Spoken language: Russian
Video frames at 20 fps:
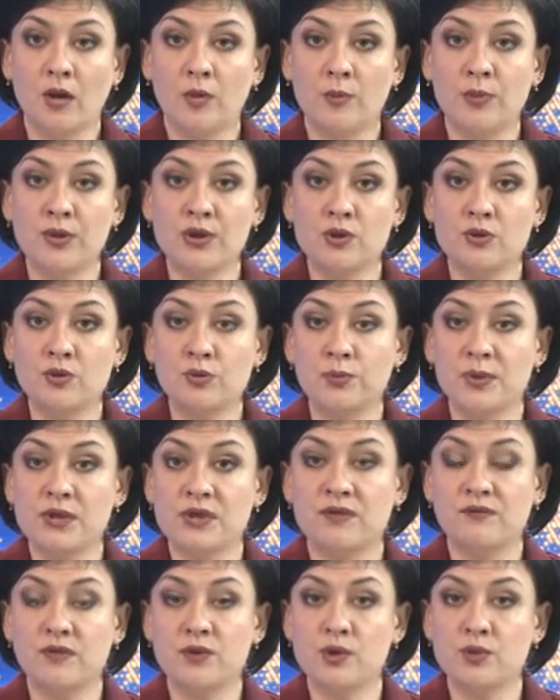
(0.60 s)

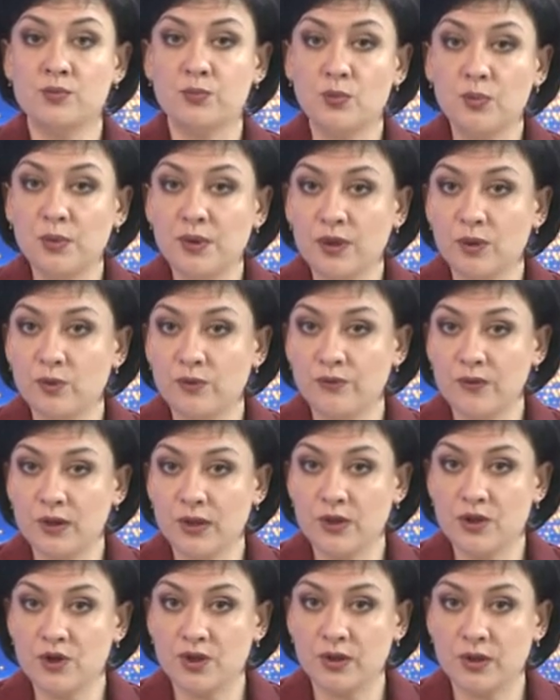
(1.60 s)
Преступность в республике
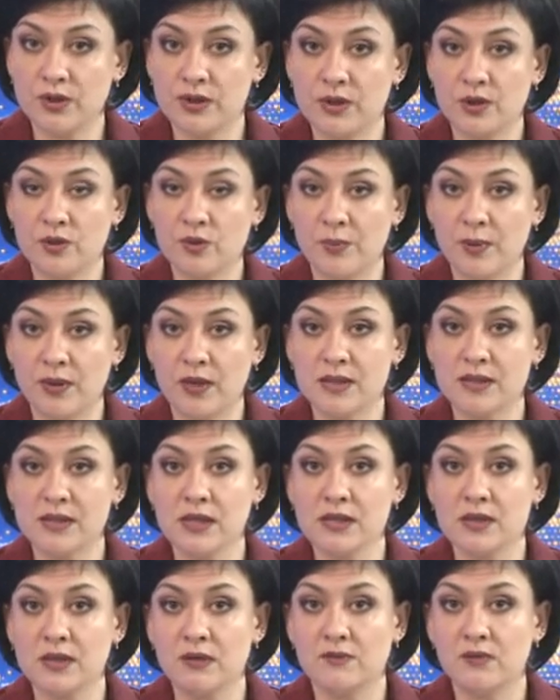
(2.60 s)
увеличилась. Ее
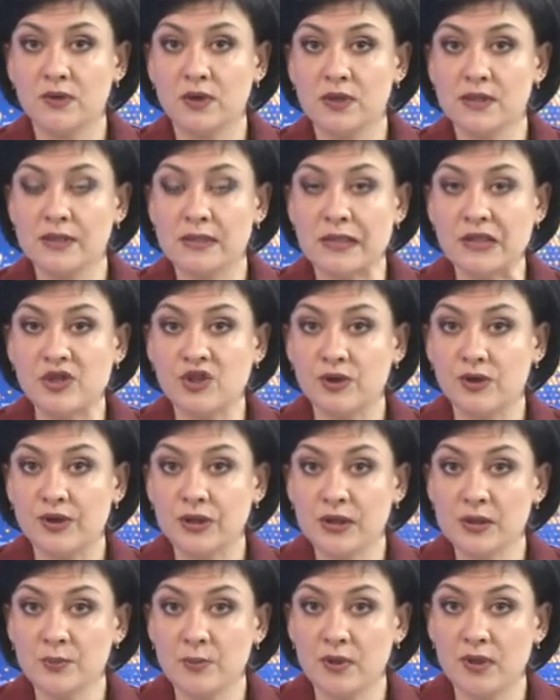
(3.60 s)
показатель вырос на
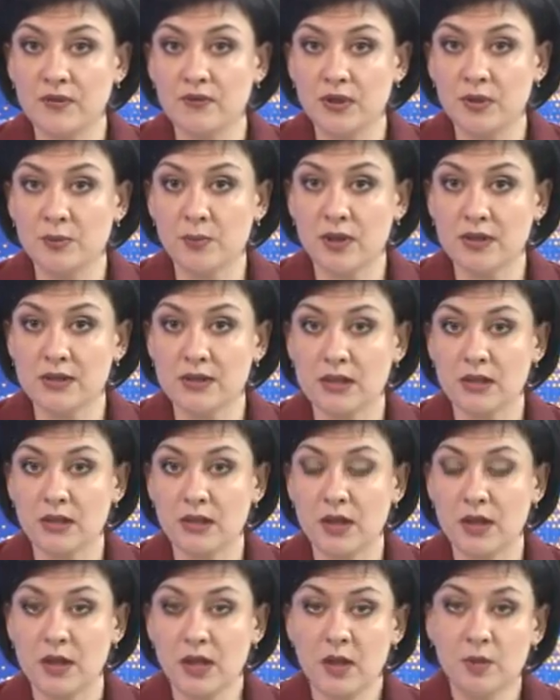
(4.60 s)

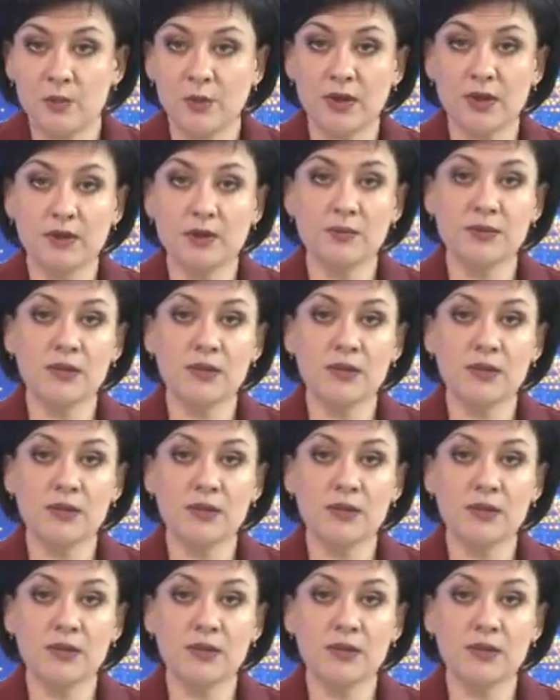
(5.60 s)
4,5%. При этом